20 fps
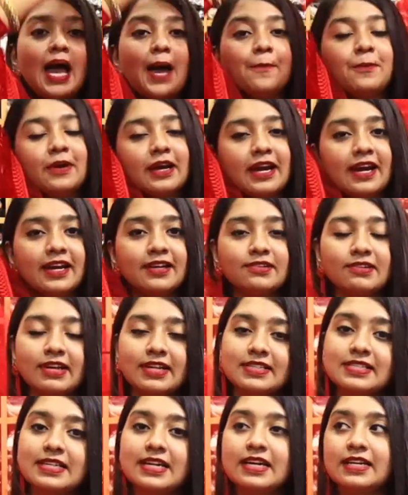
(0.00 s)
এবং এই
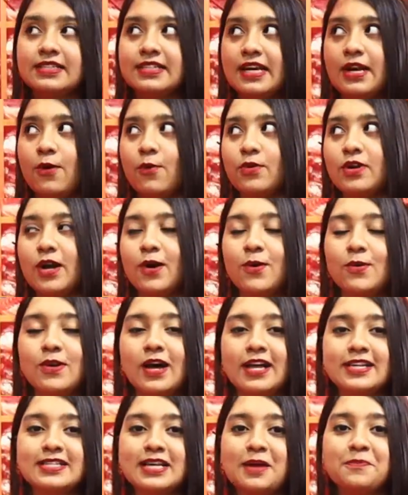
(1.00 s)
ড্রেসের যে
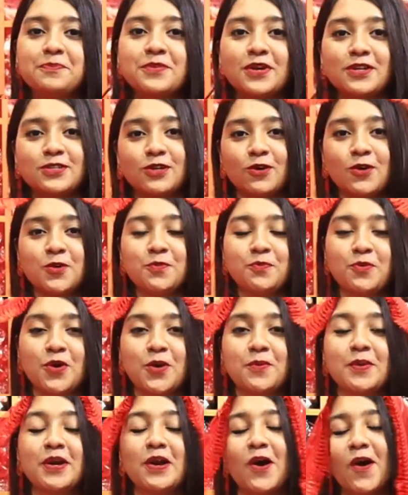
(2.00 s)
ওড়নাগুলো আছে আপনারা যখন
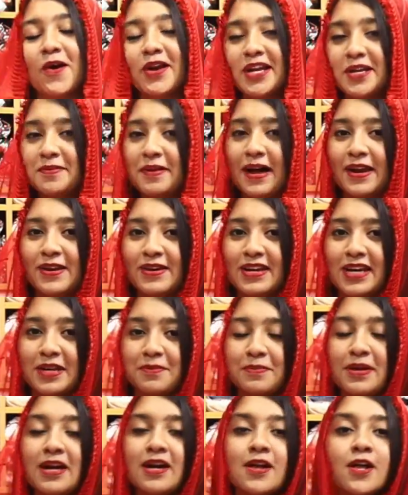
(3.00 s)
পরবেন অনেক ভালো
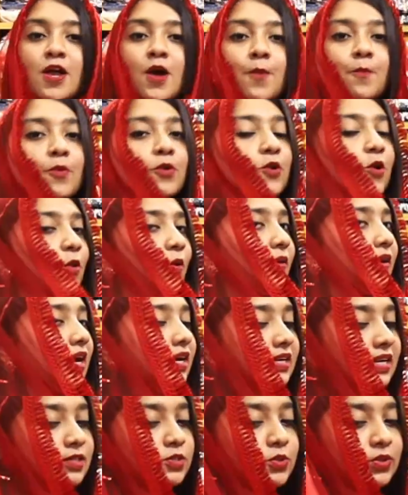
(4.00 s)
লাগবে পুরো
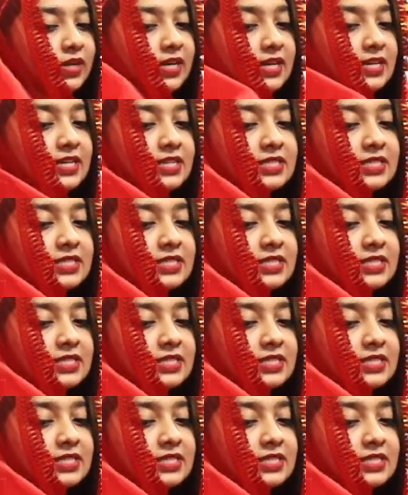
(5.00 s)
ওড়নাটা জুড়ে